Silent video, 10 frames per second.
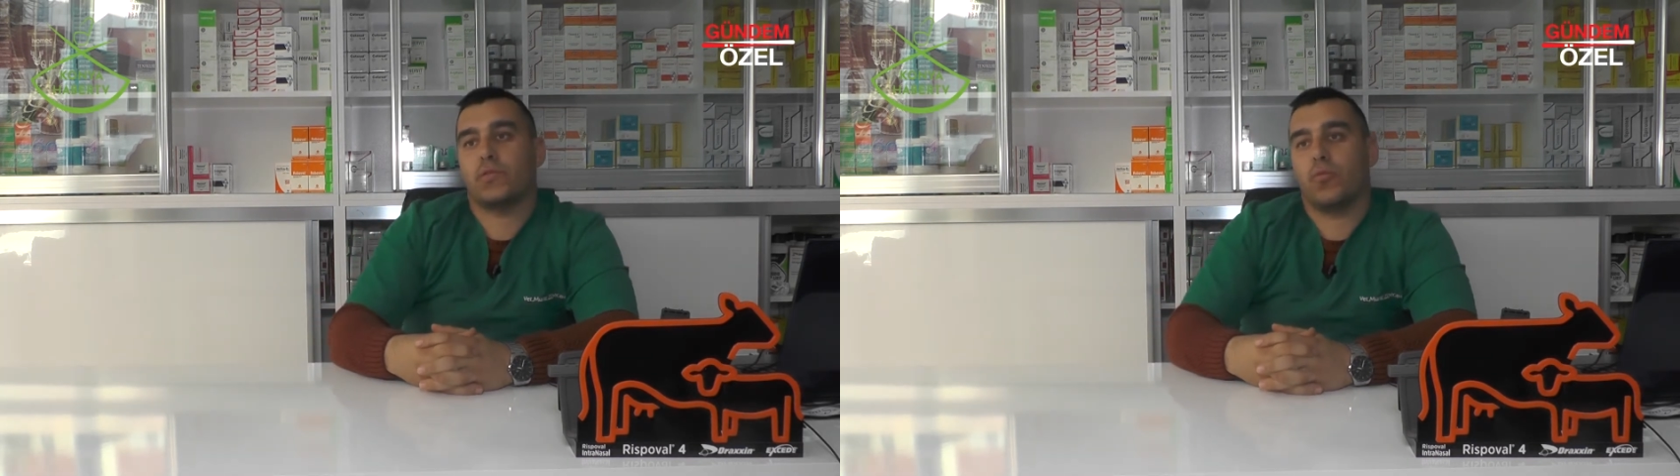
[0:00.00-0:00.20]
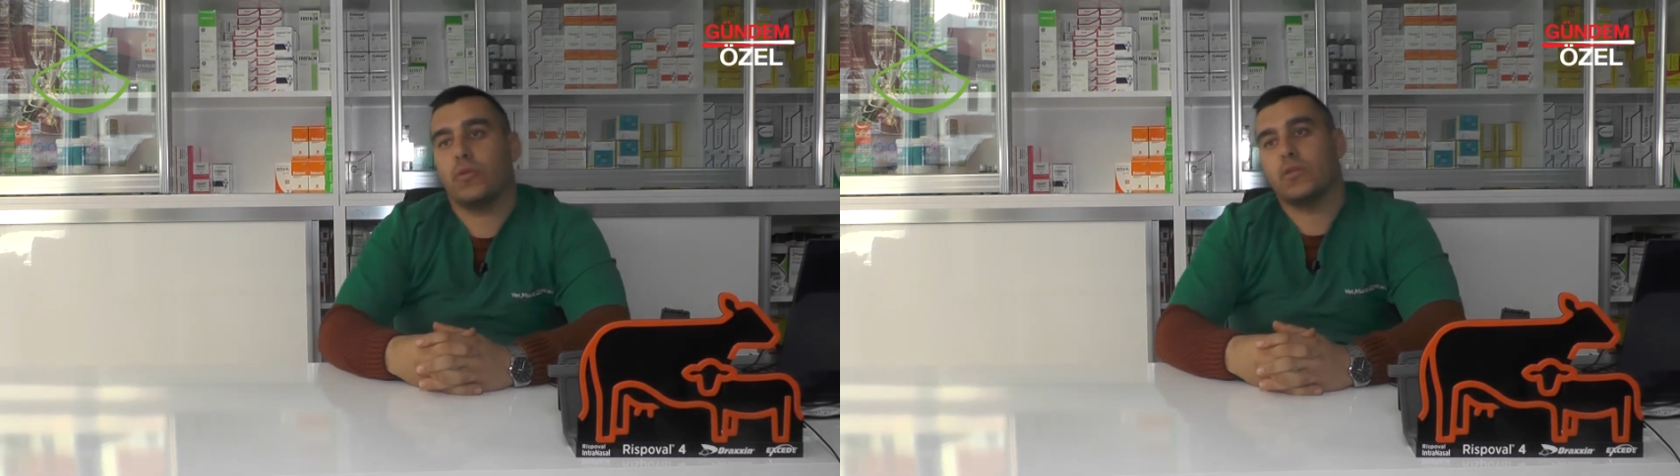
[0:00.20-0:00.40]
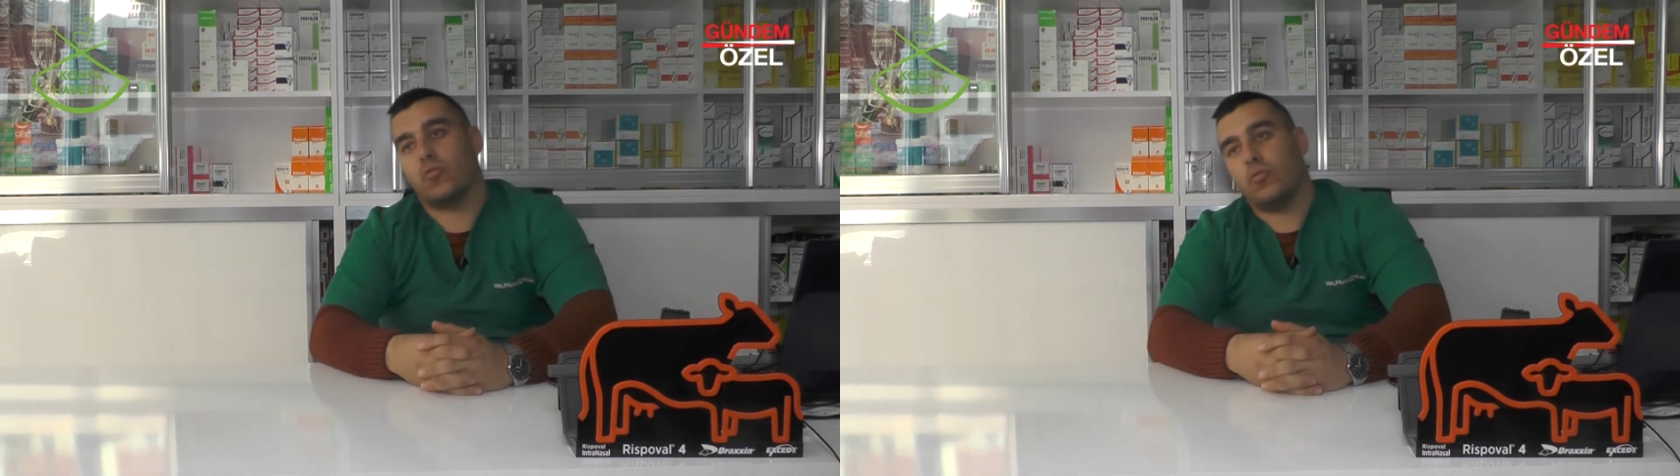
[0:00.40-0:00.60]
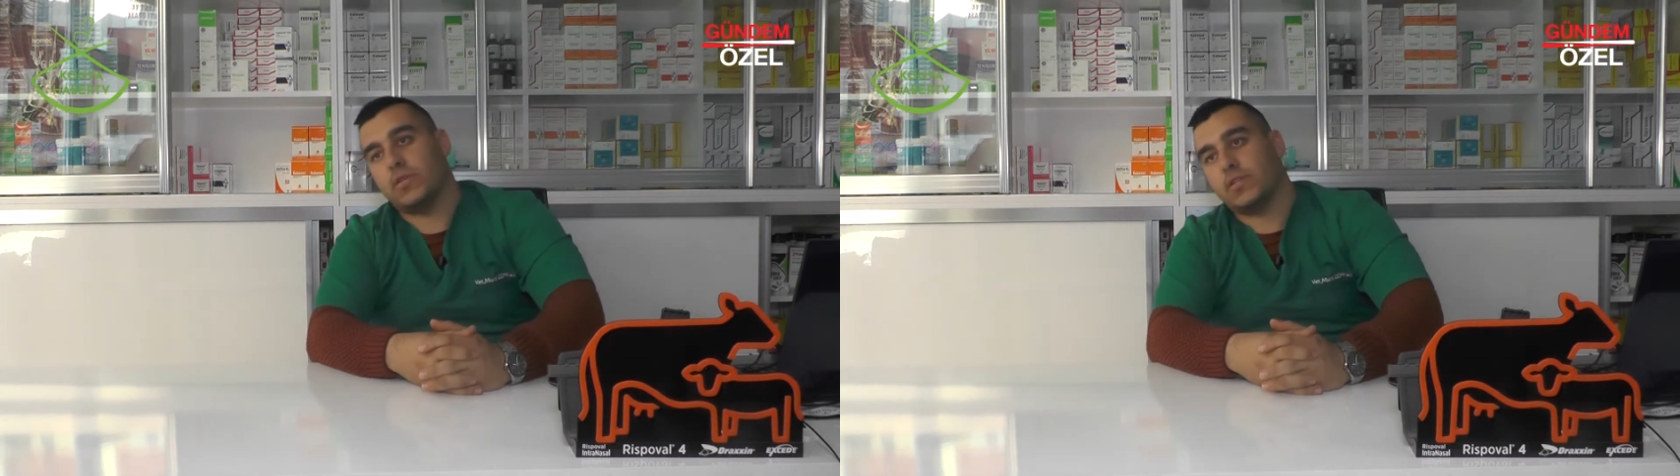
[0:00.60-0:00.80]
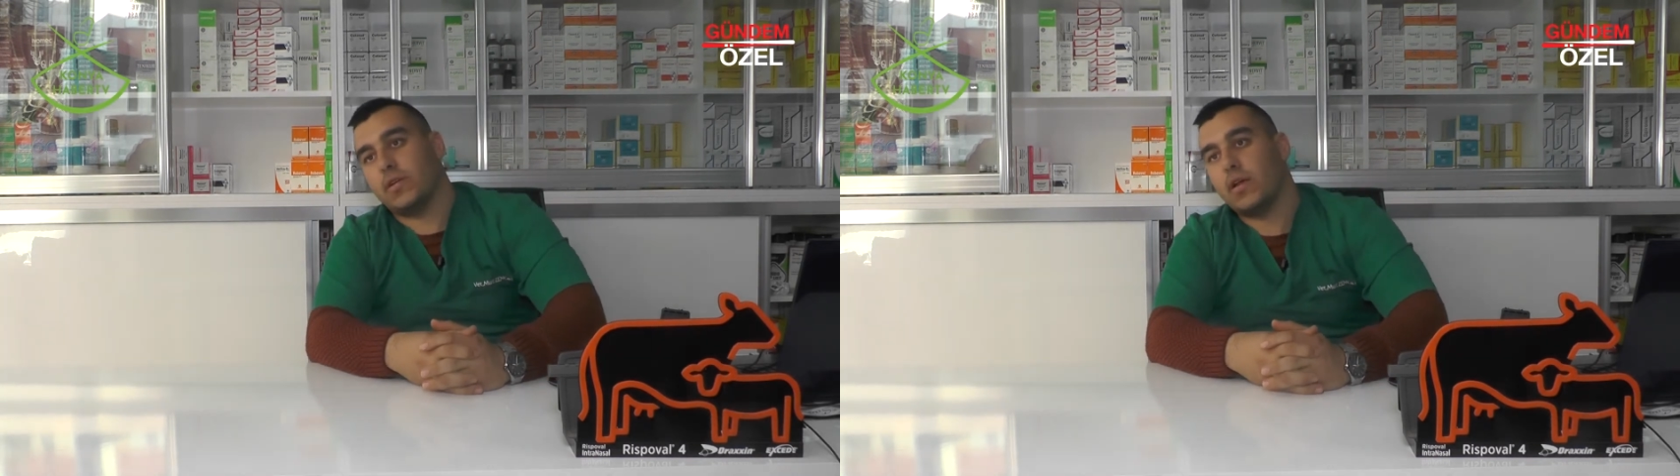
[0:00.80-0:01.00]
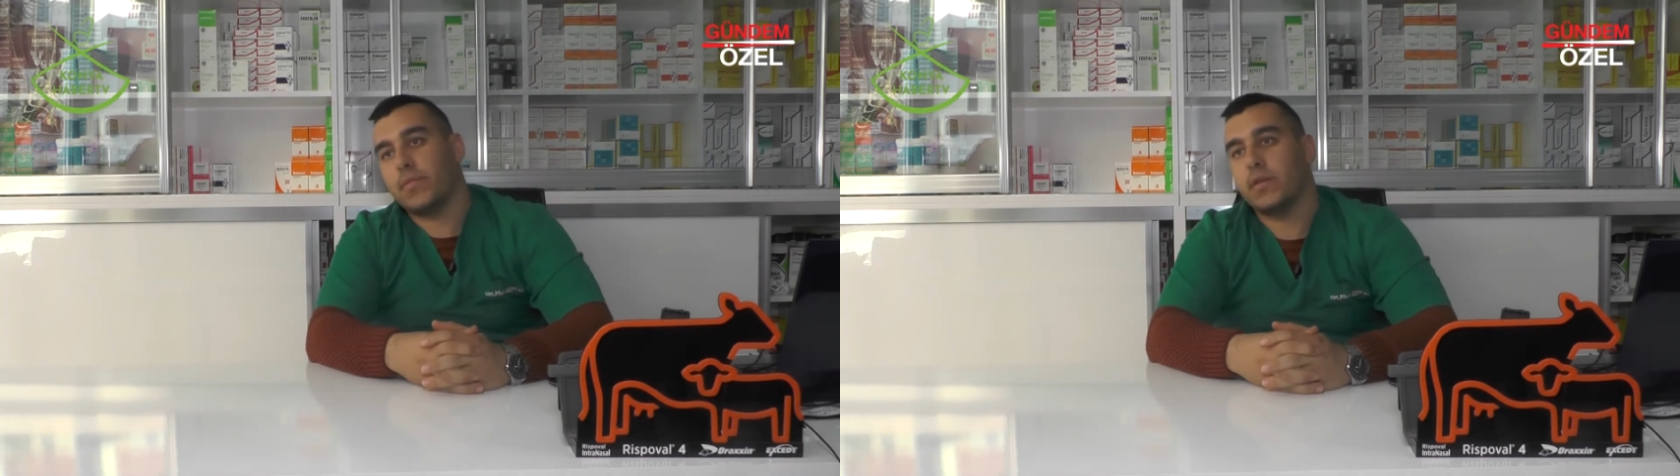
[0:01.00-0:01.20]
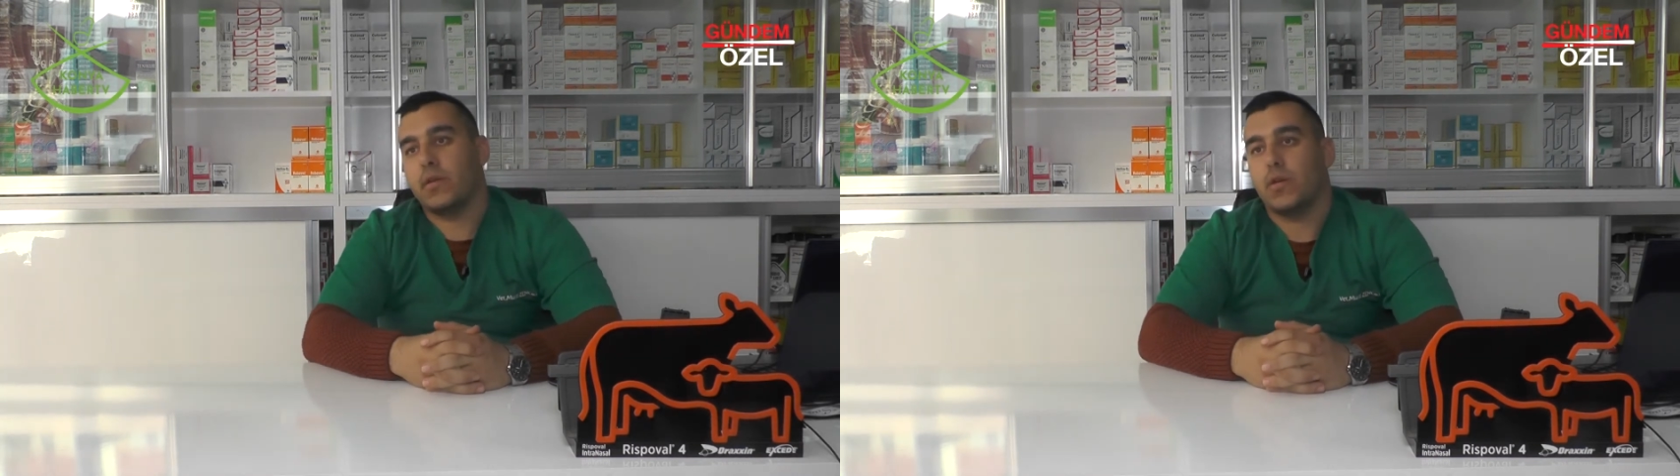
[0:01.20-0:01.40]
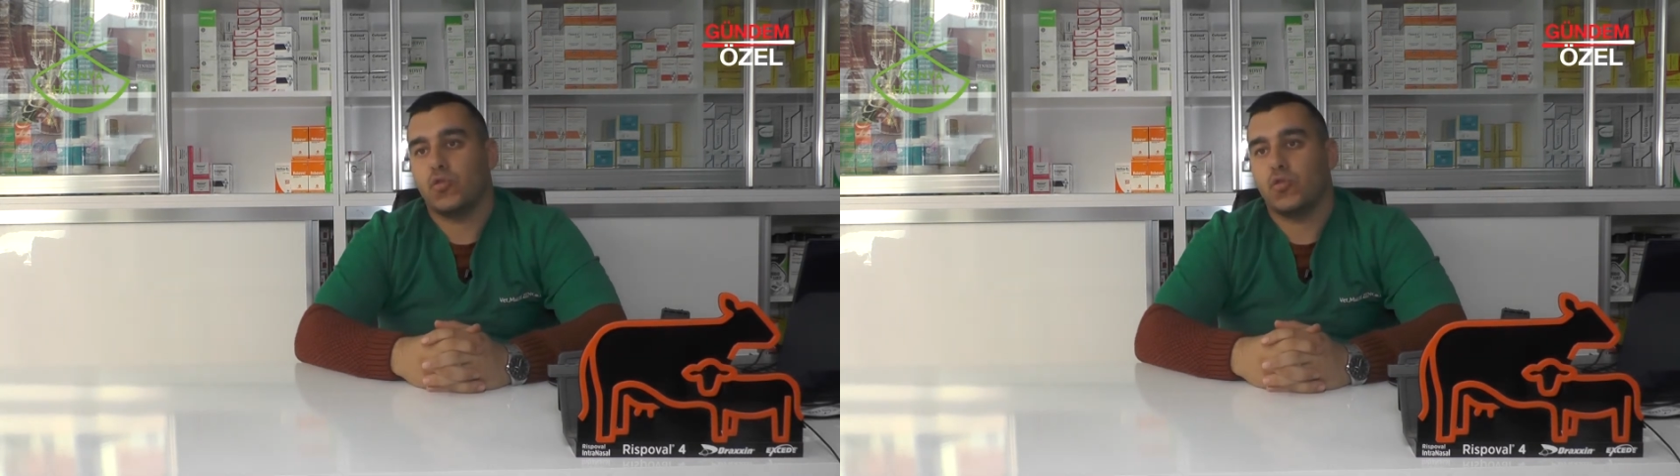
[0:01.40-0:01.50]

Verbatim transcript: baş bölgesi olmasına rağmen